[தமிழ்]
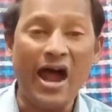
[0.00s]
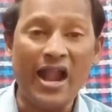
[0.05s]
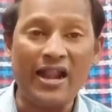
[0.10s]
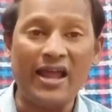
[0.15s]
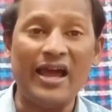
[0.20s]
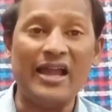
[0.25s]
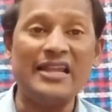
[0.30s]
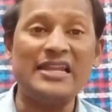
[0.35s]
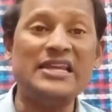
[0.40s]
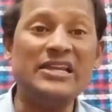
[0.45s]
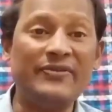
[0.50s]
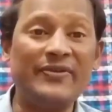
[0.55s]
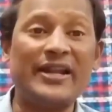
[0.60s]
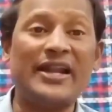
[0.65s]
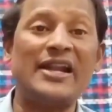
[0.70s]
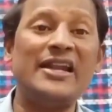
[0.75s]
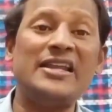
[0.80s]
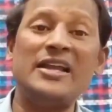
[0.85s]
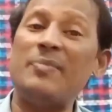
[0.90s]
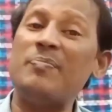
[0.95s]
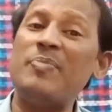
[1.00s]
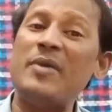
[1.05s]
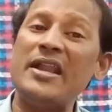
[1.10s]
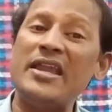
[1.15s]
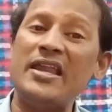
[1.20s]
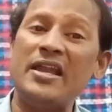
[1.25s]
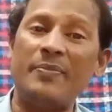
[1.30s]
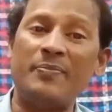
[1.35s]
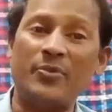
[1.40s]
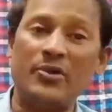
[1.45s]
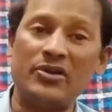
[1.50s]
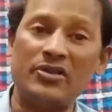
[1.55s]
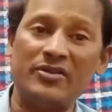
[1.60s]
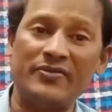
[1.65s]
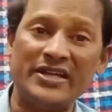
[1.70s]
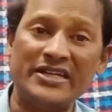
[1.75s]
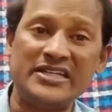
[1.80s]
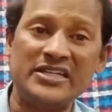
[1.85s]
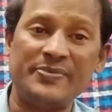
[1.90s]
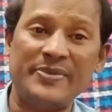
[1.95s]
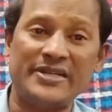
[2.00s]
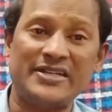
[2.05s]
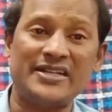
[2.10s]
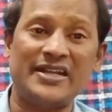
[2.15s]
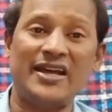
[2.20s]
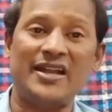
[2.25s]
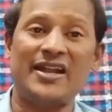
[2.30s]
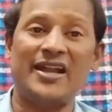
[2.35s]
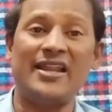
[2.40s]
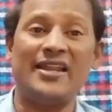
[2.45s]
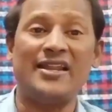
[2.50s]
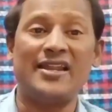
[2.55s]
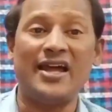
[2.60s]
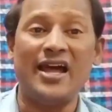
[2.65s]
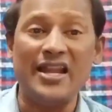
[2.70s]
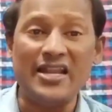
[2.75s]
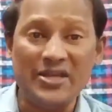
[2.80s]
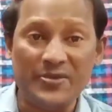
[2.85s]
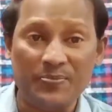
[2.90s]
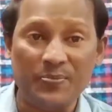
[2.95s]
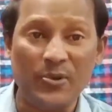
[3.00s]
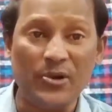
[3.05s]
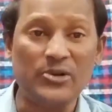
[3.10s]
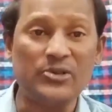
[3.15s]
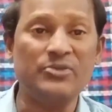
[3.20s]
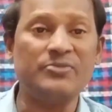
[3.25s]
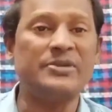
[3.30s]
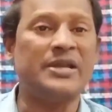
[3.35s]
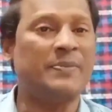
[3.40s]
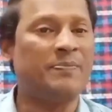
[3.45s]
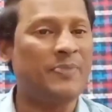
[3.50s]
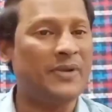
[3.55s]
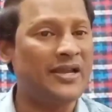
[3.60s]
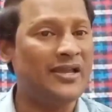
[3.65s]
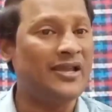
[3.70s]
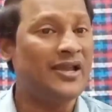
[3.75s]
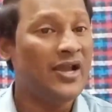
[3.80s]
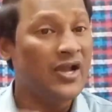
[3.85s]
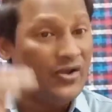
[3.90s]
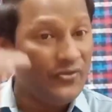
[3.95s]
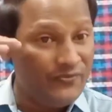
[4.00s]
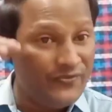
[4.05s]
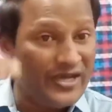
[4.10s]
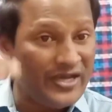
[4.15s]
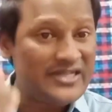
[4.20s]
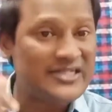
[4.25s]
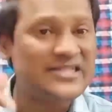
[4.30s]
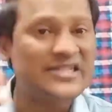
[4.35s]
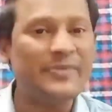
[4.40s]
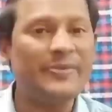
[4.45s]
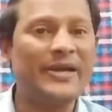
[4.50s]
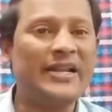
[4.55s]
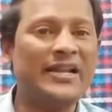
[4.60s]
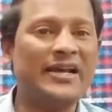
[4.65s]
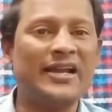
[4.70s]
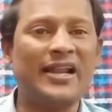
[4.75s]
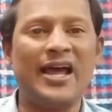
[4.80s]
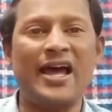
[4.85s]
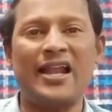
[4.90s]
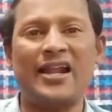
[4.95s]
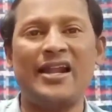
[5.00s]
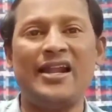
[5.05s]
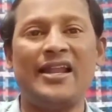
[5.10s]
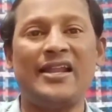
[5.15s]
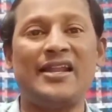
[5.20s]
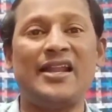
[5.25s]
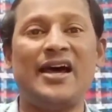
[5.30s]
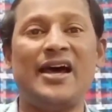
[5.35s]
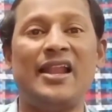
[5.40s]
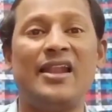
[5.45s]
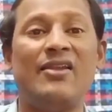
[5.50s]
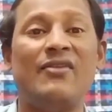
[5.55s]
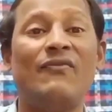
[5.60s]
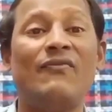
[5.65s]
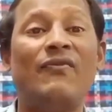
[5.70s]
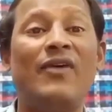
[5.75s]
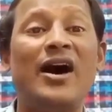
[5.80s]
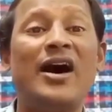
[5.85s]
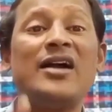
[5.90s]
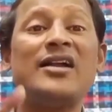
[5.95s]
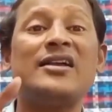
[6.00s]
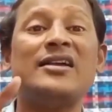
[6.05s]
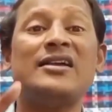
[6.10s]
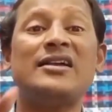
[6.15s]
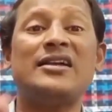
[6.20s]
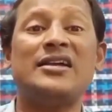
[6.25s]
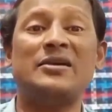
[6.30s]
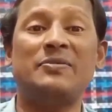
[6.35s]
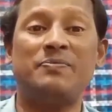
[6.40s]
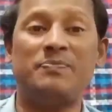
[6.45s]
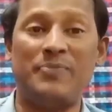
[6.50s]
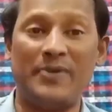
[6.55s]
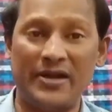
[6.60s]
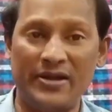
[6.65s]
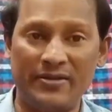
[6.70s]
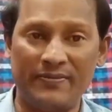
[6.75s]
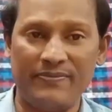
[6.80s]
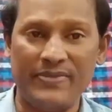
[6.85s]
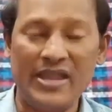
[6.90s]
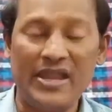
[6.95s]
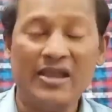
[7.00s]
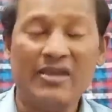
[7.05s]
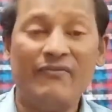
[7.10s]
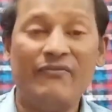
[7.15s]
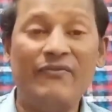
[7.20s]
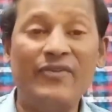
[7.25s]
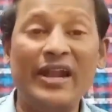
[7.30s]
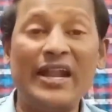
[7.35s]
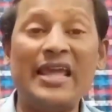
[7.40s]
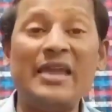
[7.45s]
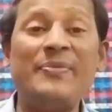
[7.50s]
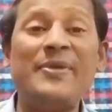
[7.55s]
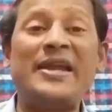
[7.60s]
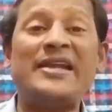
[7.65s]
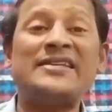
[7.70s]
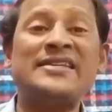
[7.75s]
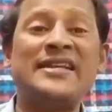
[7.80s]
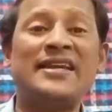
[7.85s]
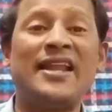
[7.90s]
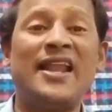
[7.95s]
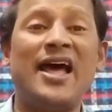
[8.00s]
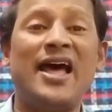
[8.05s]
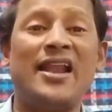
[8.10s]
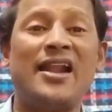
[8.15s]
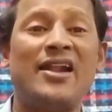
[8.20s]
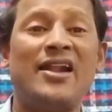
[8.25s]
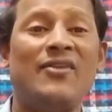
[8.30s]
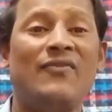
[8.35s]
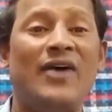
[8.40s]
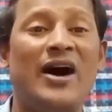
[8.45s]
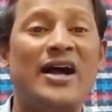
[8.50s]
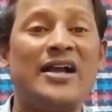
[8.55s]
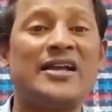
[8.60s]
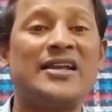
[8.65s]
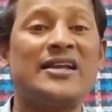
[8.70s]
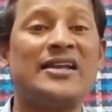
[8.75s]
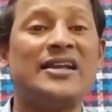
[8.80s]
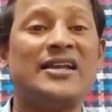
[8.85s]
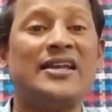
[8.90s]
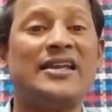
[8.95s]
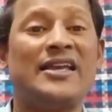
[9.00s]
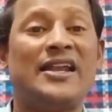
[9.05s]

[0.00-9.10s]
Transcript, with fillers: ஆனால் இவர்கள் எப்படி எப்பொழுது வெற்றி பெற்றார்கள் என்றால் இப்பொழுதும் எப்படி வெற்றி பெறுகிறார்கள் என்றால் வாக்குக்கு பணம் விலை பேசுகிறார்கள் வாக்குக்கு